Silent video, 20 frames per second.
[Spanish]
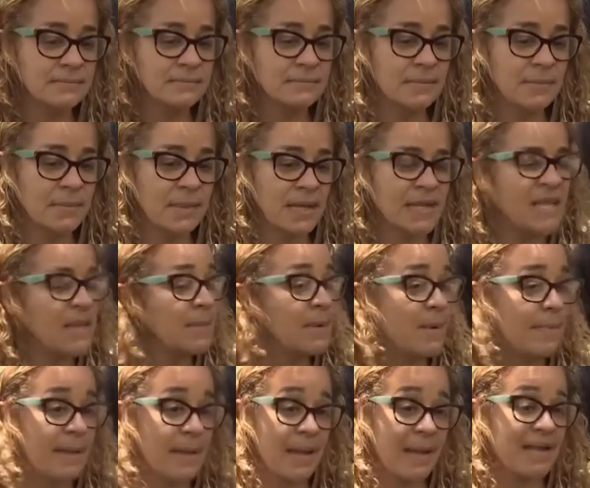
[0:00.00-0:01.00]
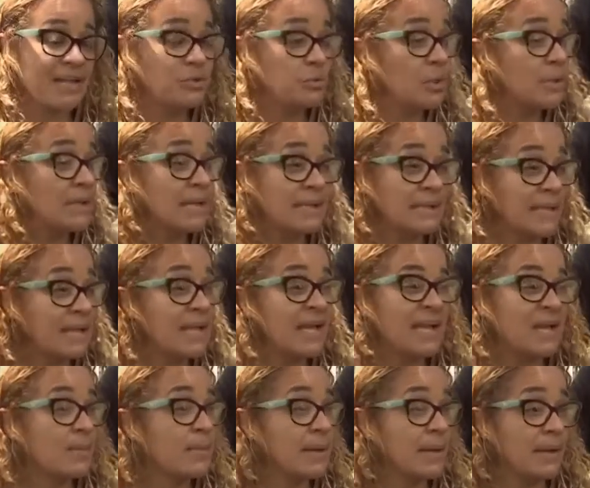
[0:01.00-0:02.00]
aquí va a pagar por el que tenga
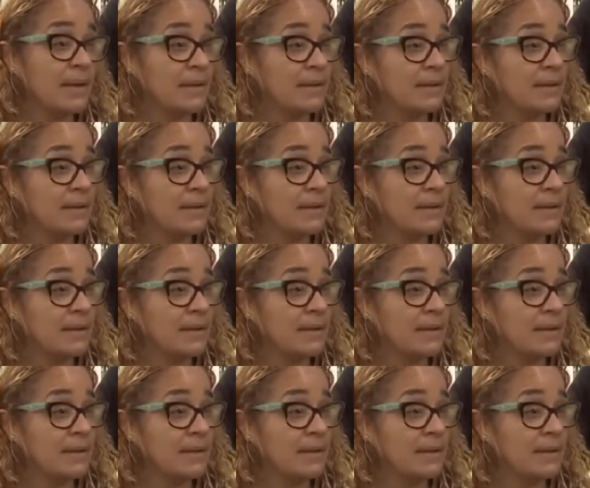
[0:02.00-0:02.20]
que pagar.